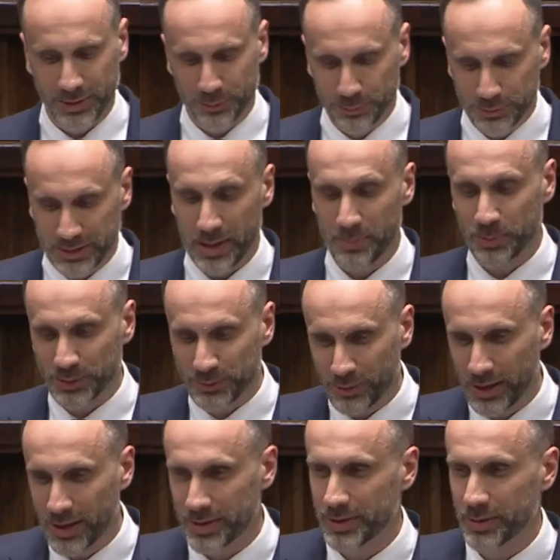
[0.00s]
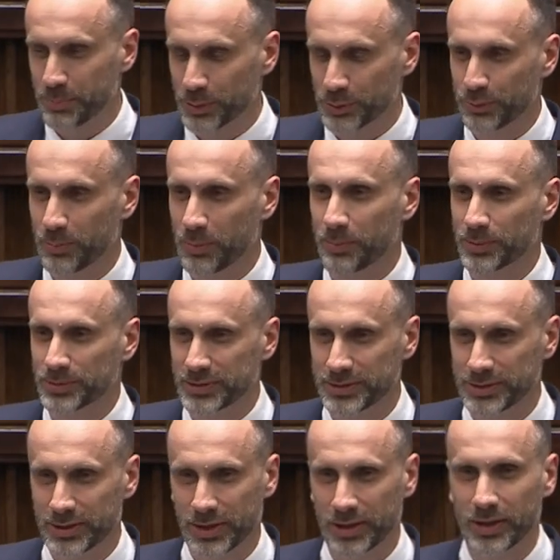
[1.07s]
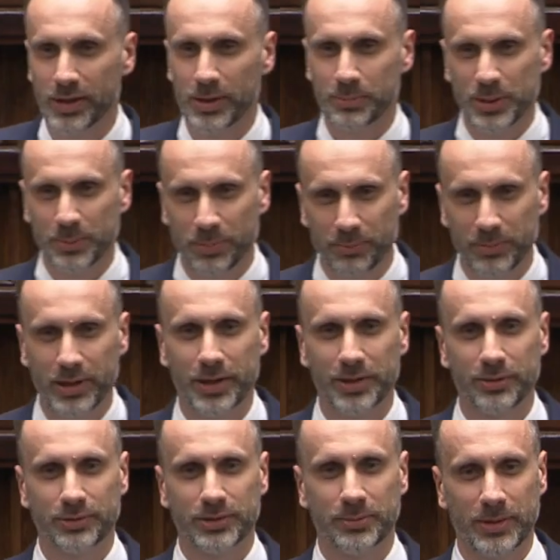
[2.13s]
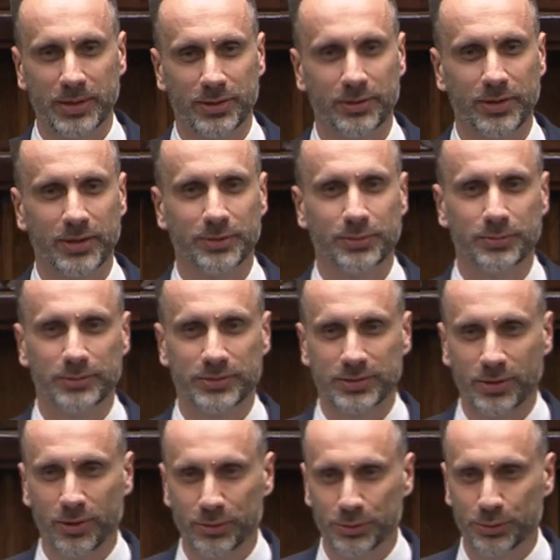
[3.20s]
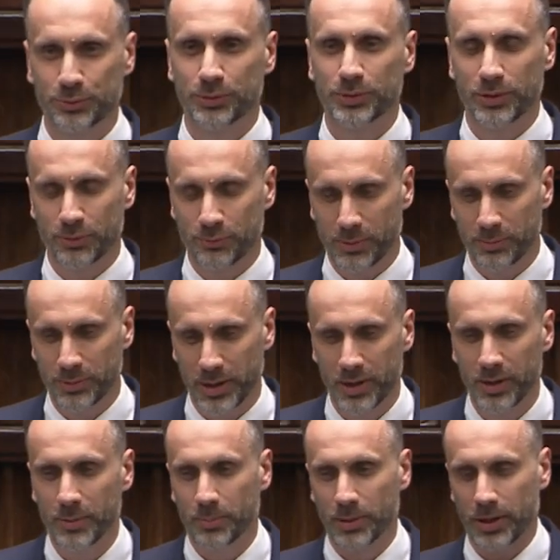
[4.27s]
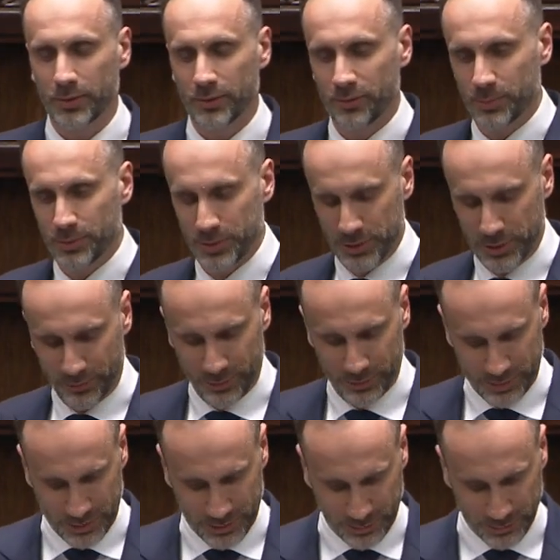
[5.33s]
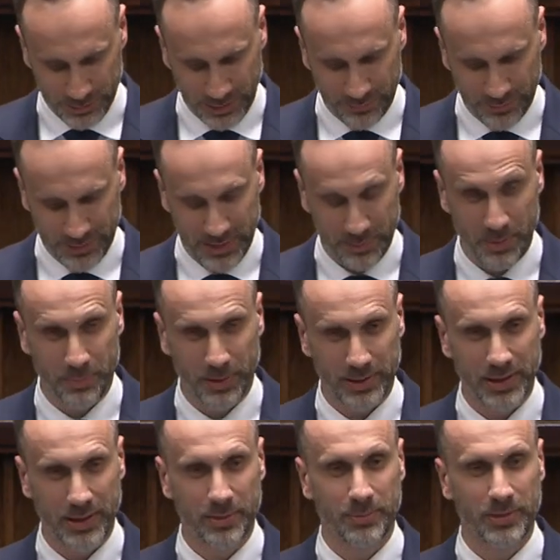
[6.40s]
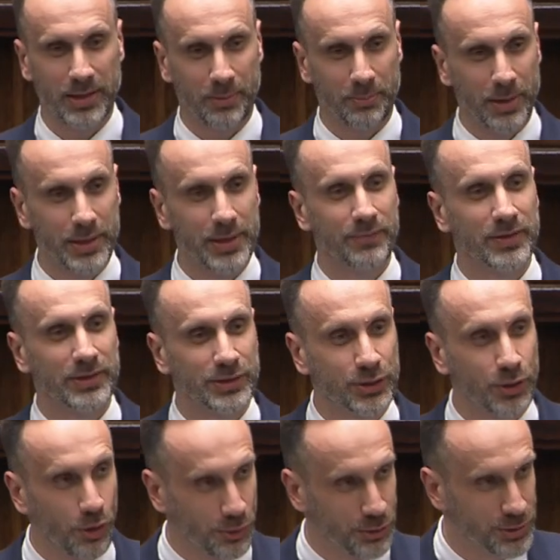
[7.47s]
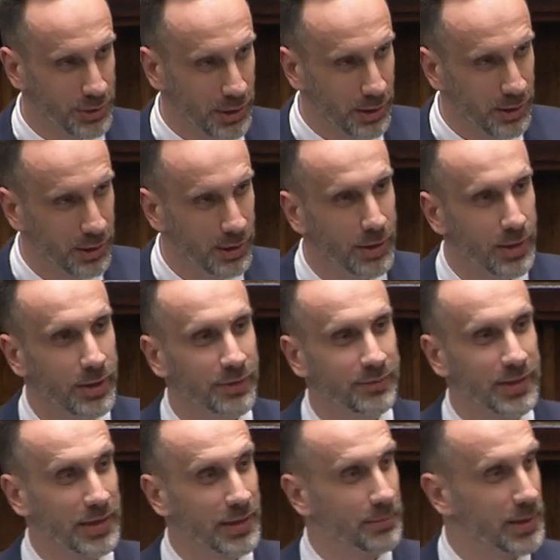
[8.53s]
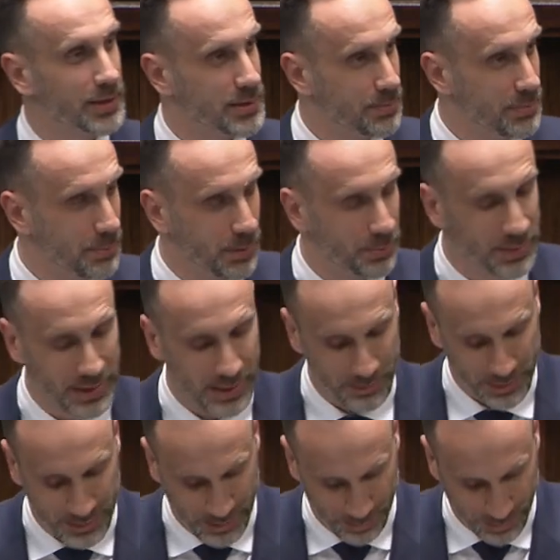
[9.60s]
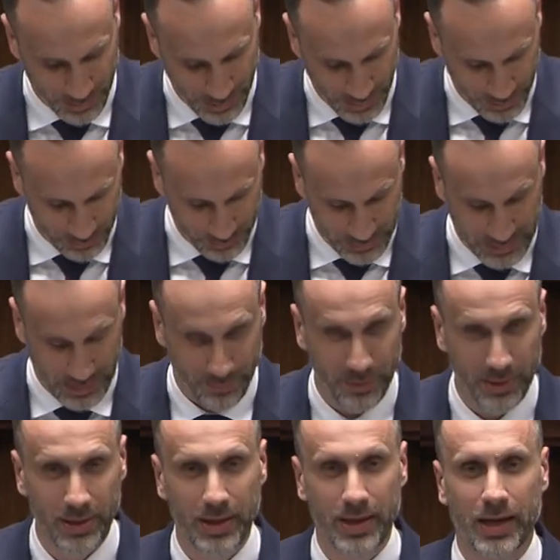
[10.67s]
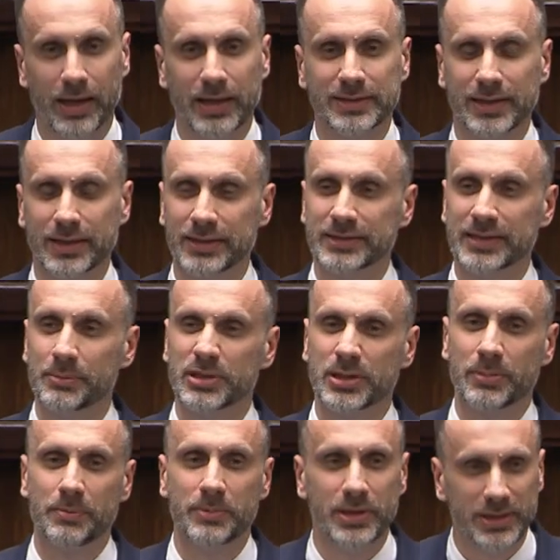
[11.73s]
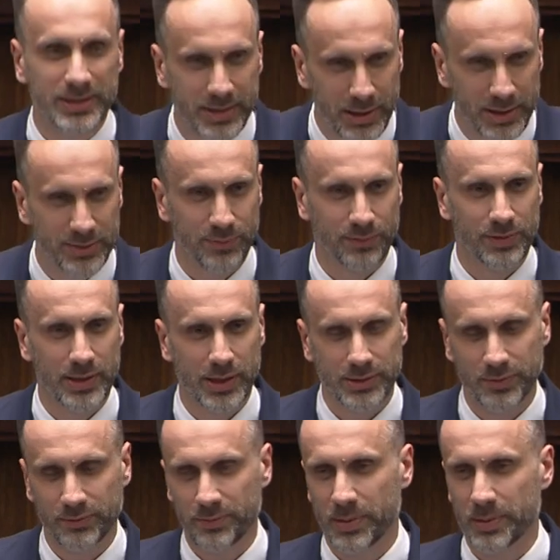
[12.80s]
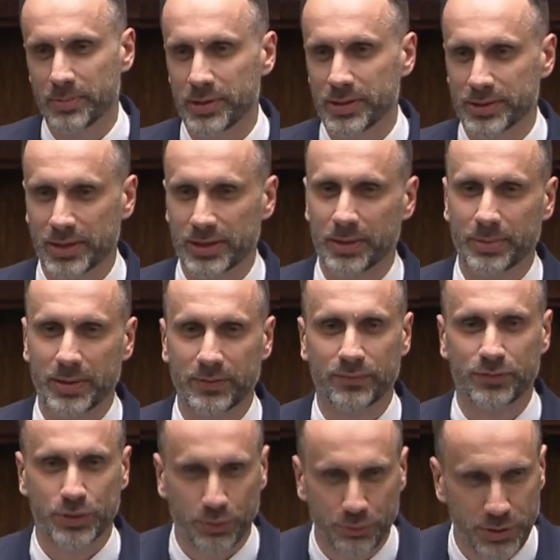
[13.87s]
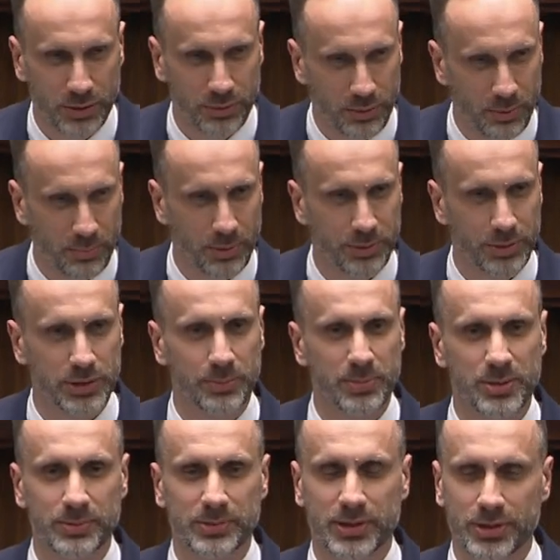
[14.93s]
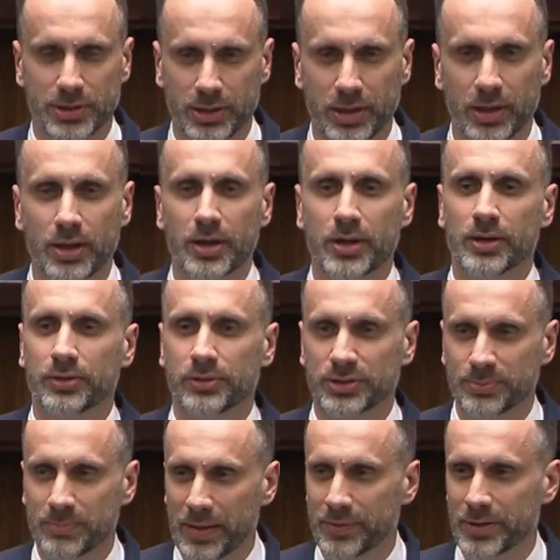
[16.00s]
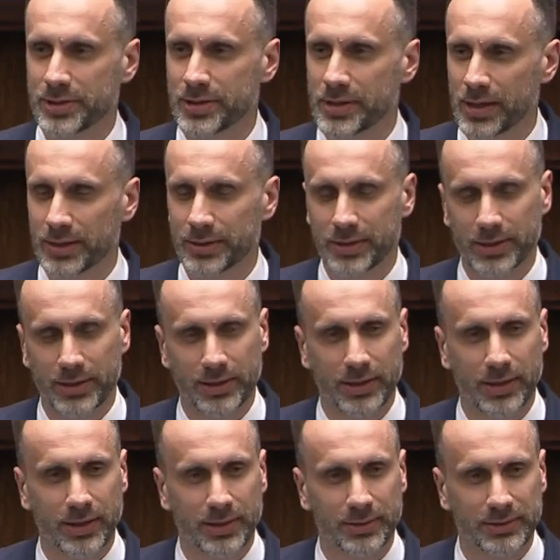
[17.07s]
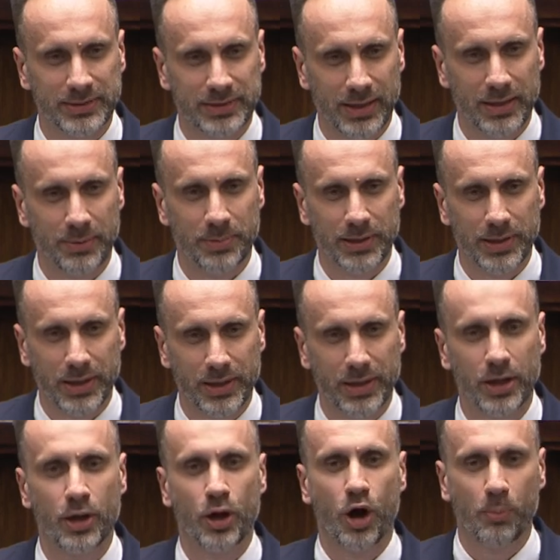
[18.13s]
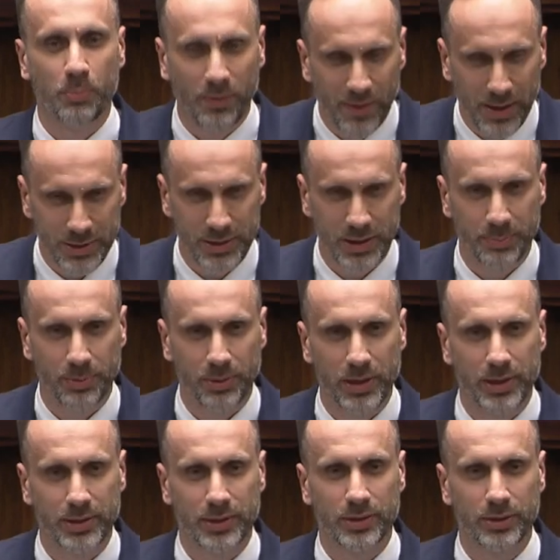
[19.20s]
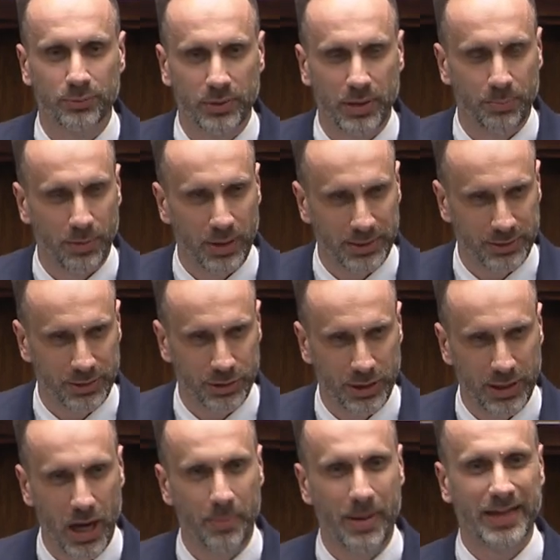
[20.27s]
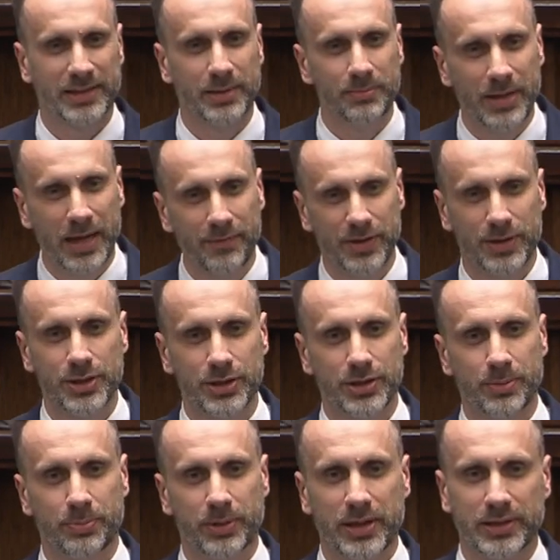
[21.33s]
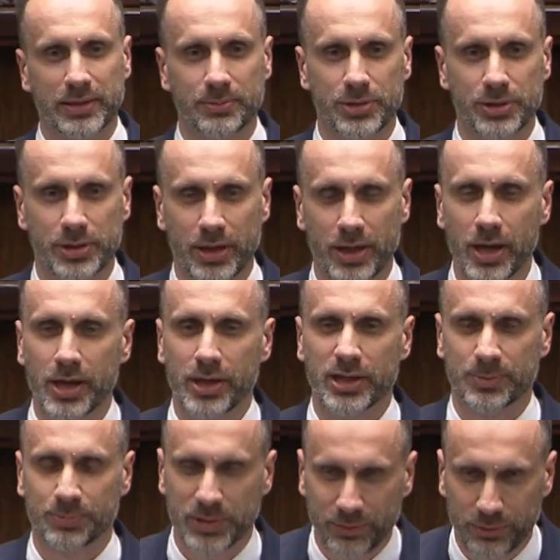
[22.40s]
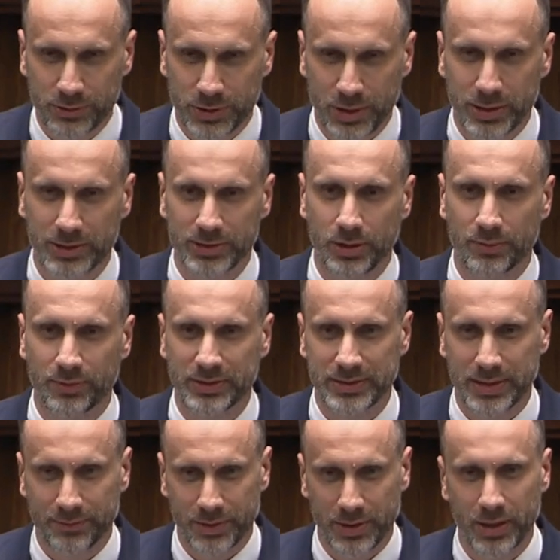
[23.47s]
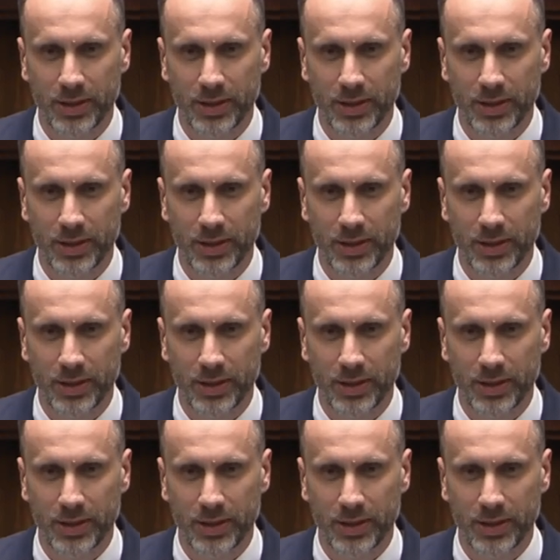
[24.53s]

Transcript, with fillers: Tuska i pozwalanie posłom opozycji, przypominanie o tym, jak Donald Tusk oszukuje, okłamuje Polaków, może się wiązać z konsekwencjami partyjnymi dla pani, więc kończę. W takim razie my popieramy ten projekt ustawy, ale zachęcamy, żeby Ministerstwo Finansów i pan minister naprawdę wziął się do roboty i żebyśmy zaczęli rozmawiać na tej e, sali plenarnej o poważnych projektach, na które Polacy czekają, a tym najważniejszym Najważniejszym projektem dzisiaj jest przywrócenie zerowej stawki